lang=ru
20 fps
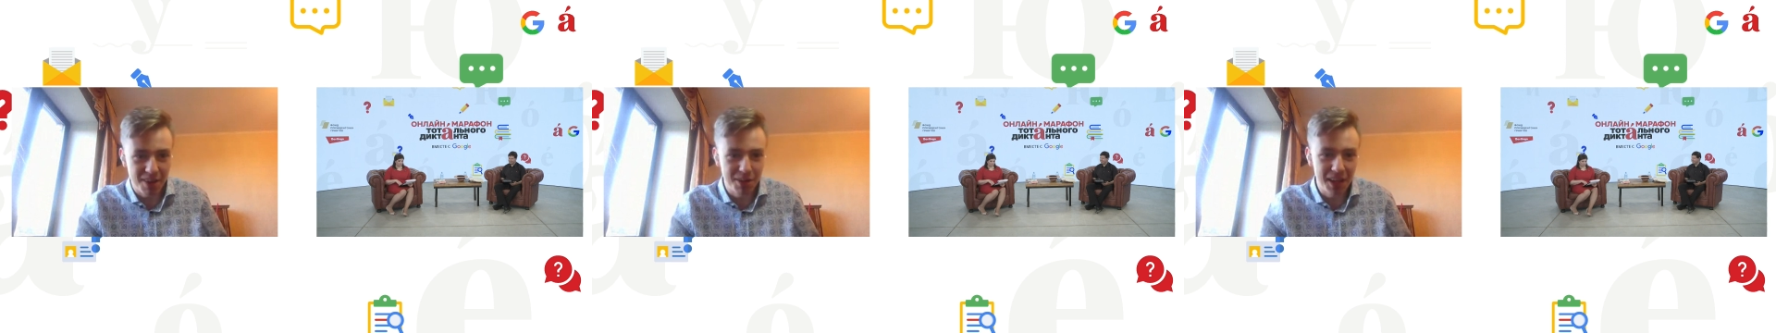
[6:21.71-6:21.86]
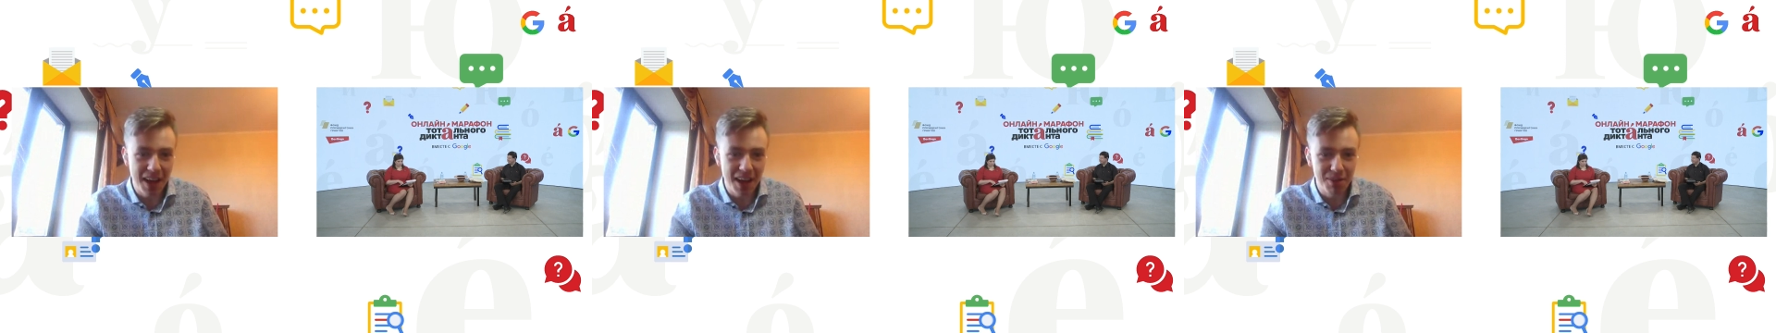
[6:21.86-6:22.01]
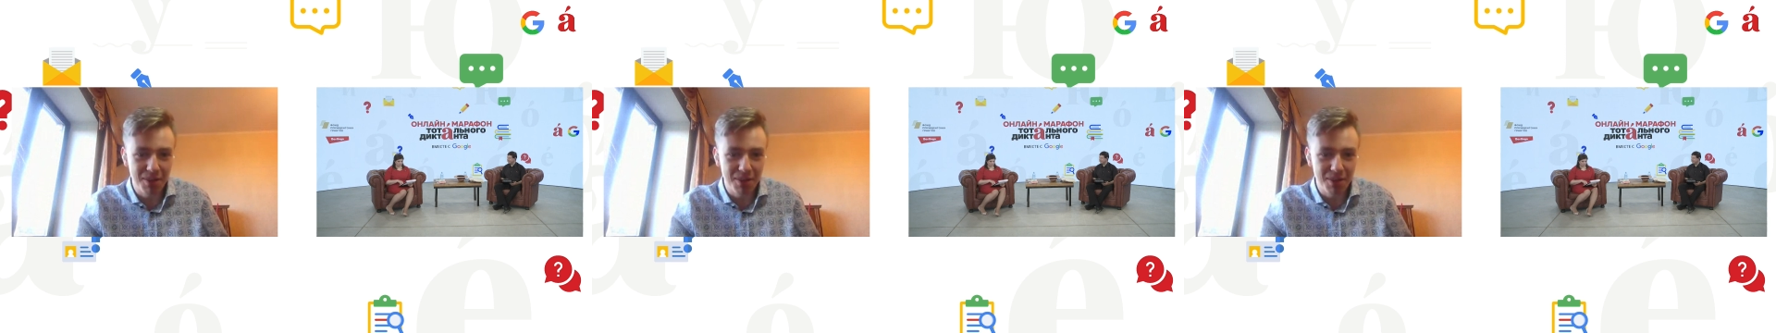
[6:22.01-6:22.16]
а
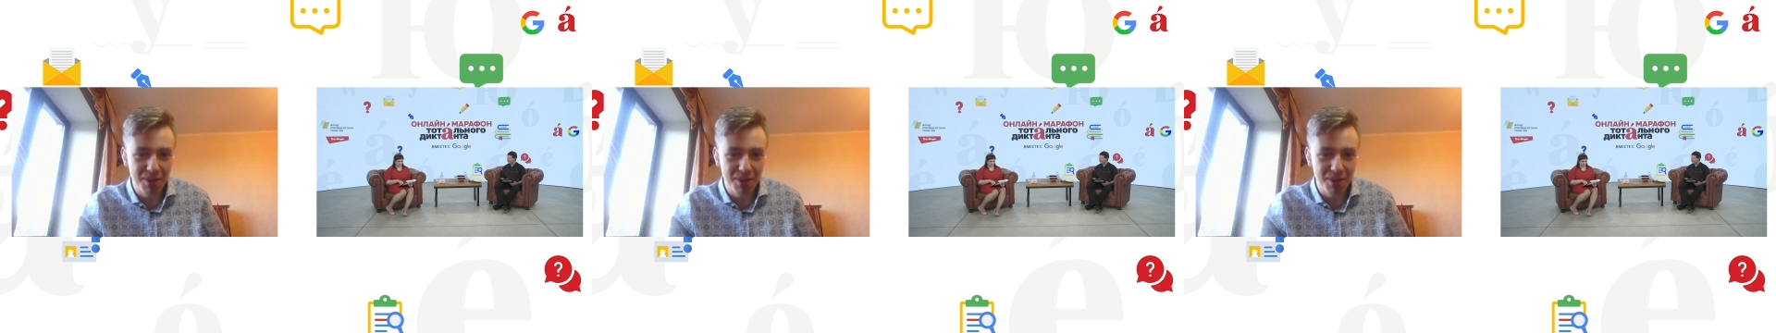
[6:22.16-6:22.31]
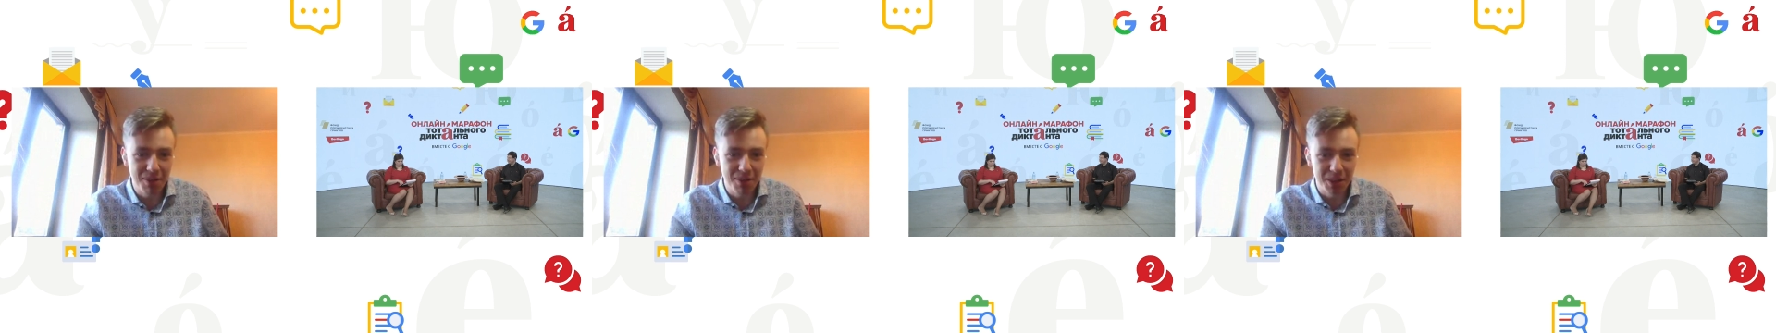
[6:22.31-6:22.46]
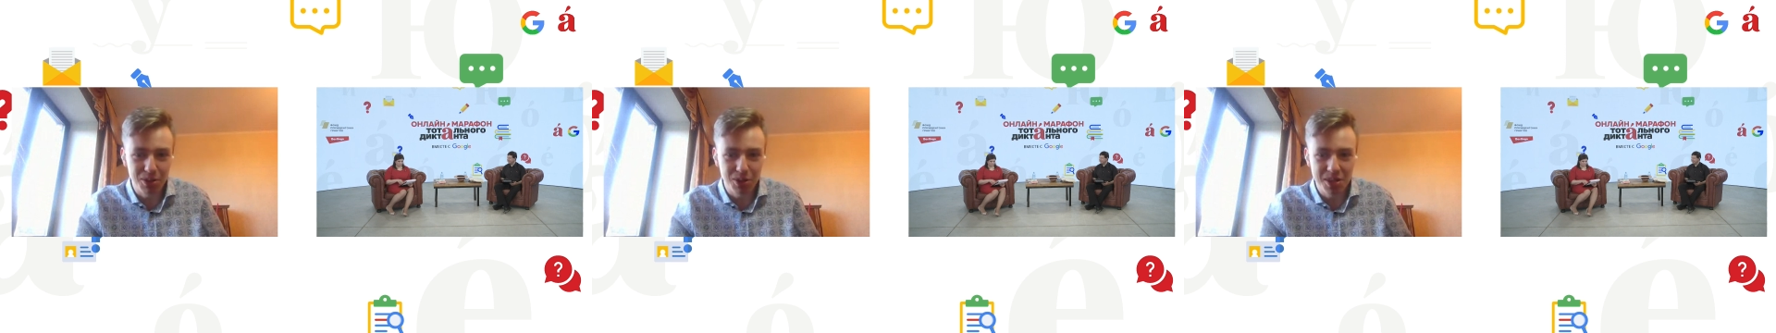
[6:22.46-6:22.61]
вникать в
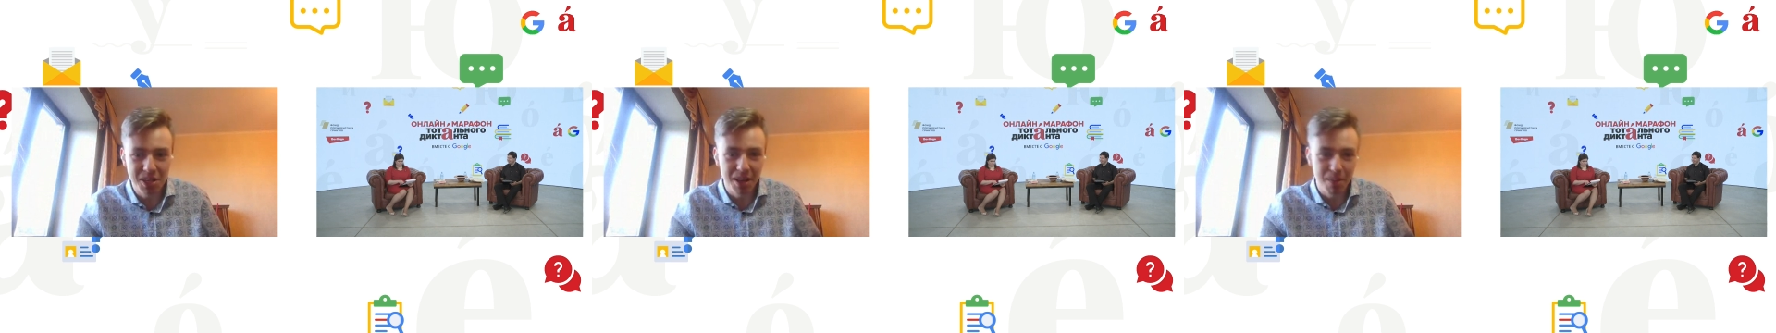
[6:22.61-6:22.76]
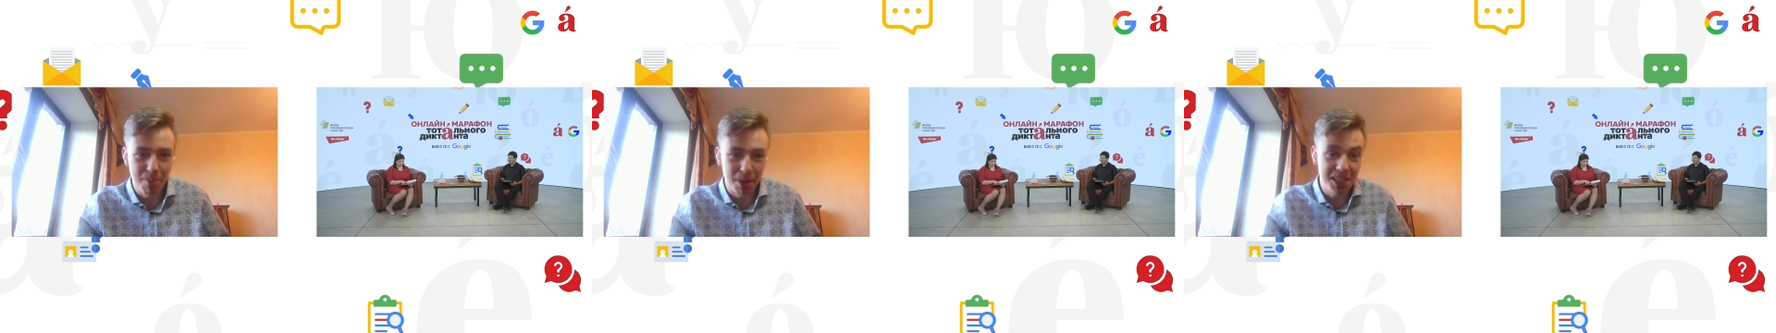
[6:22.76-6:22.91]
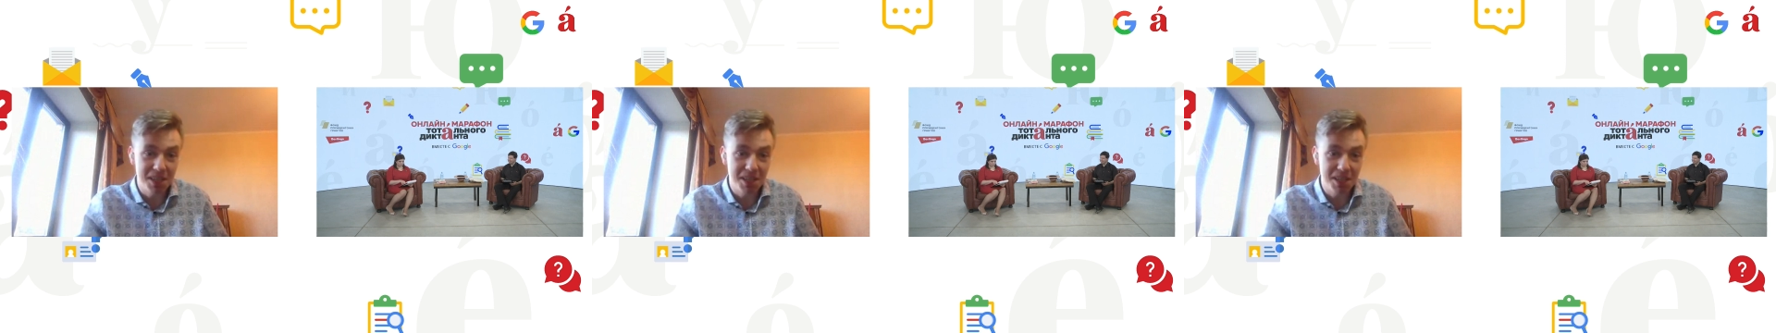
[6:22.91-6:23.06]
это все
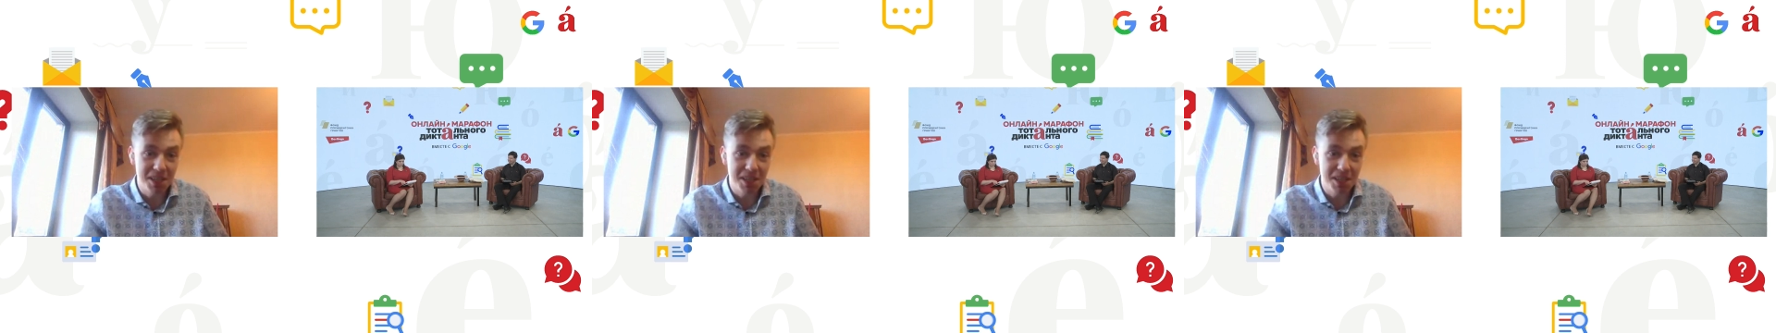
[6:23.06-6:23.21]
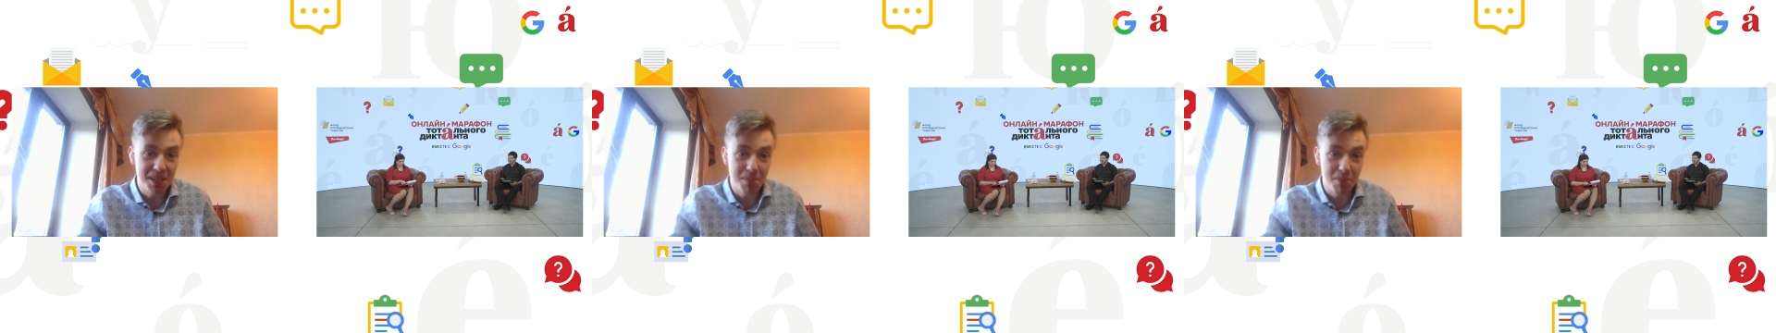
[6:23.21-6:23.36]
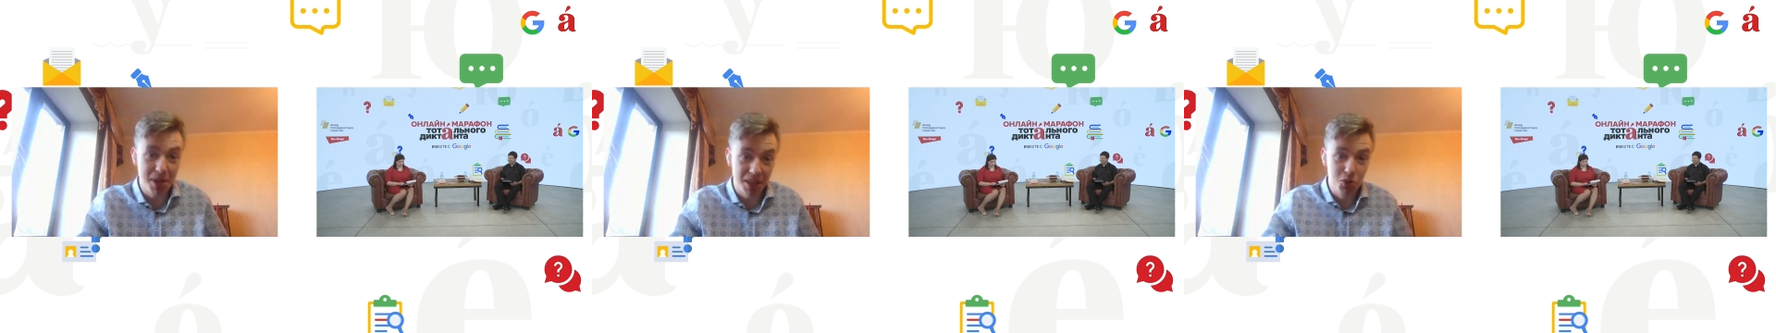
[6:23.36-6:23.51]
дело,
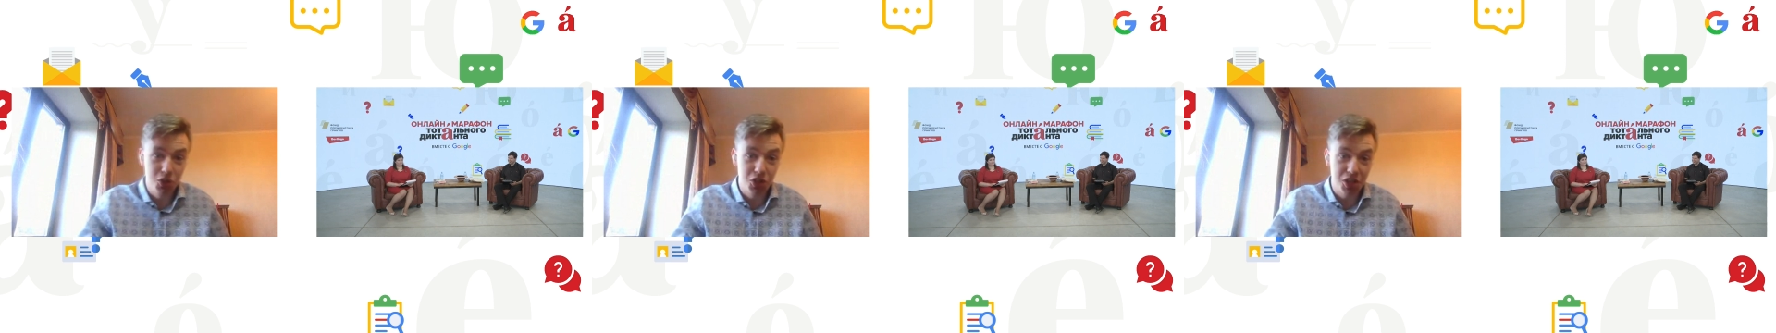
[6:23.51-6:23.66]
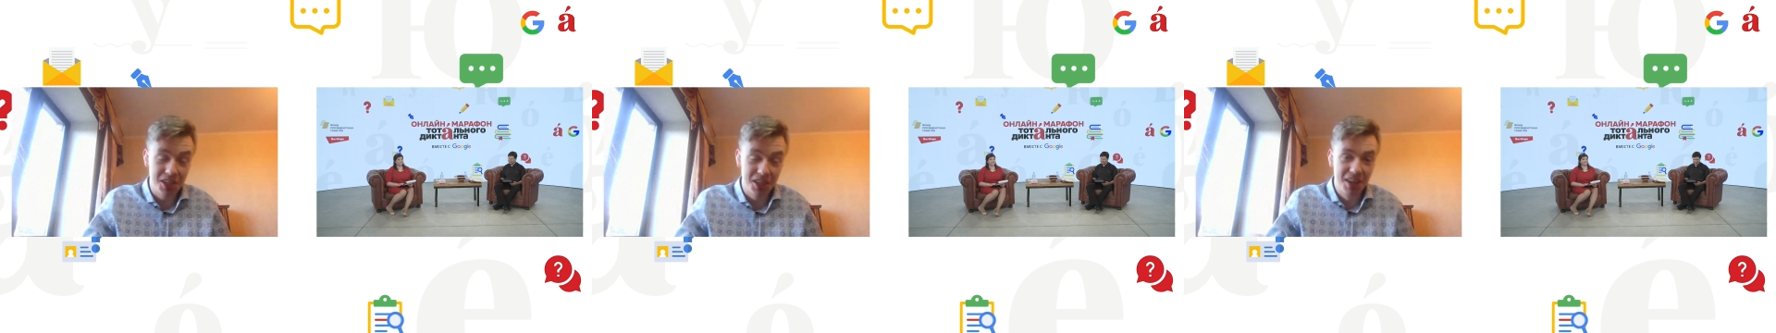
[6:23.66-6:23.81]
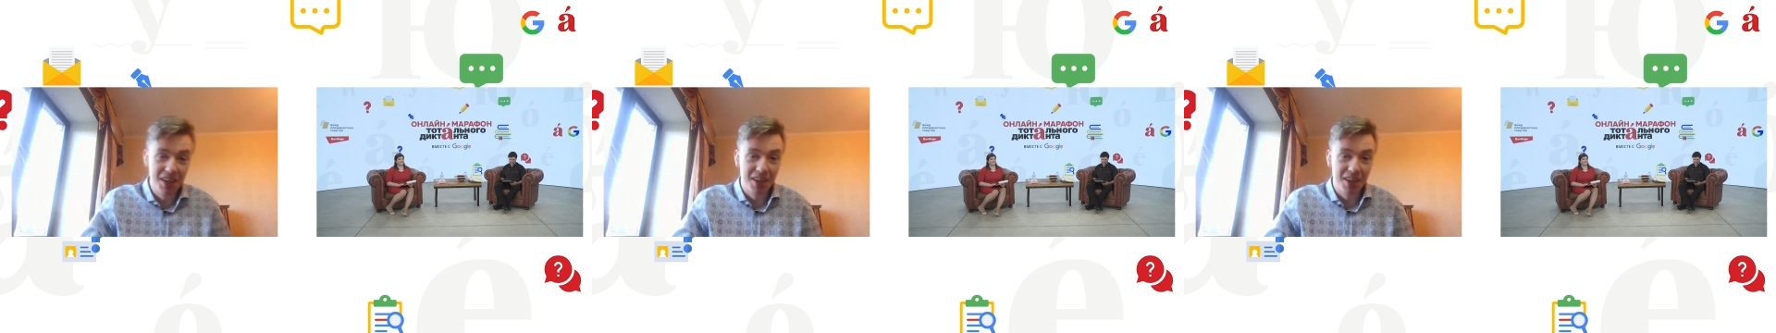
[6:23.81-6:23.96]
просить меня
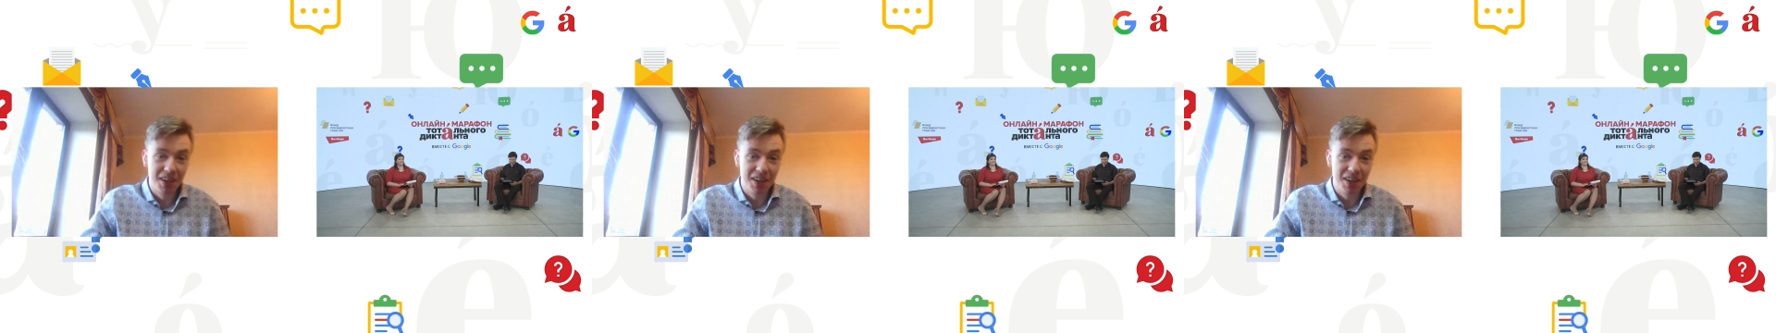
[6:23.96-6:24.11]
научить